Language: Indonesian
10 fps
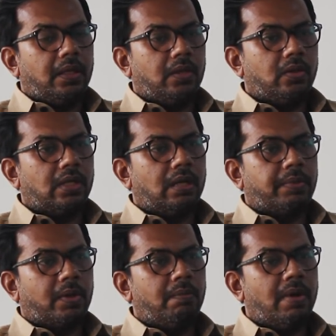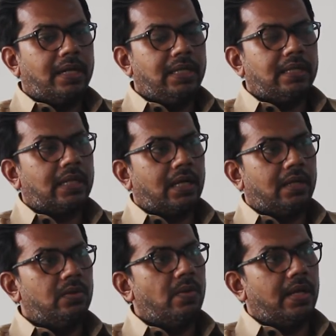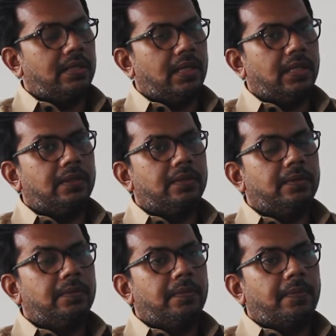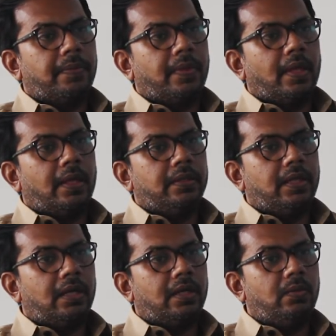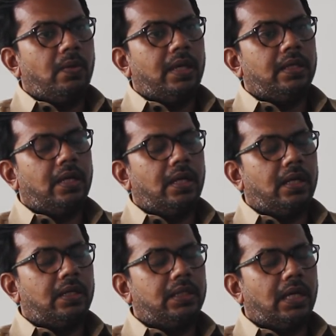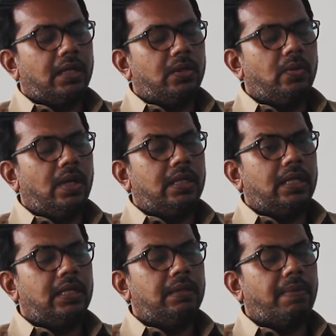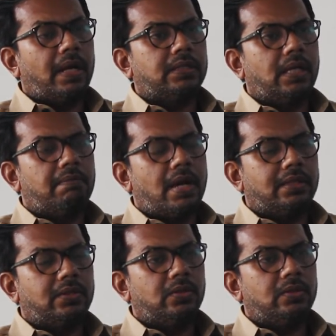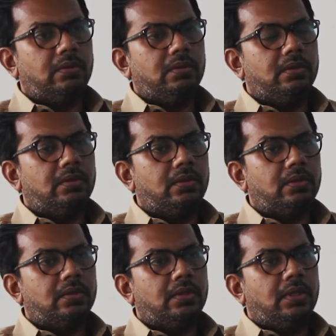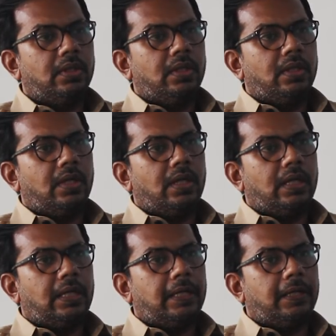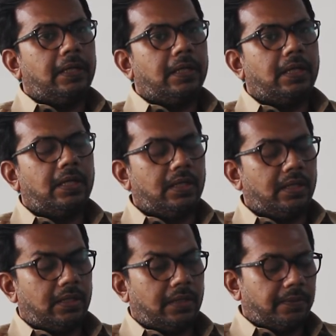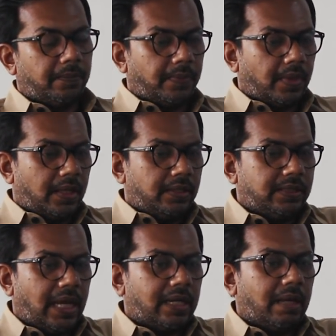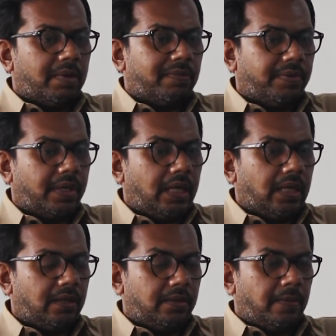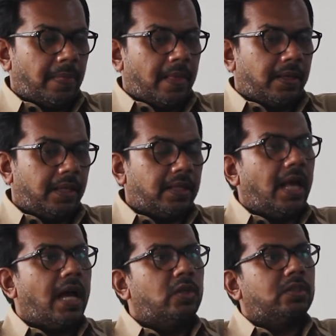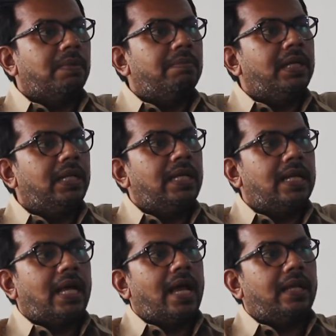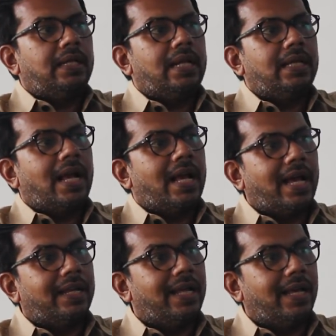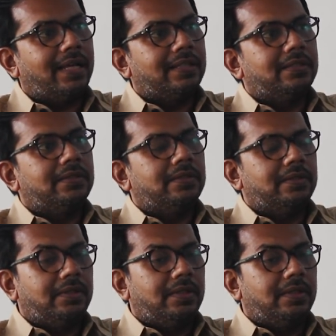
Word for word: ikut dalam perlombaan di antara keduanya. Yang kedua, uh, yang kedua adalah dipaksa masuk untuk uh, ke cara berpikir kita harus memilih dari dari yang ada gitu.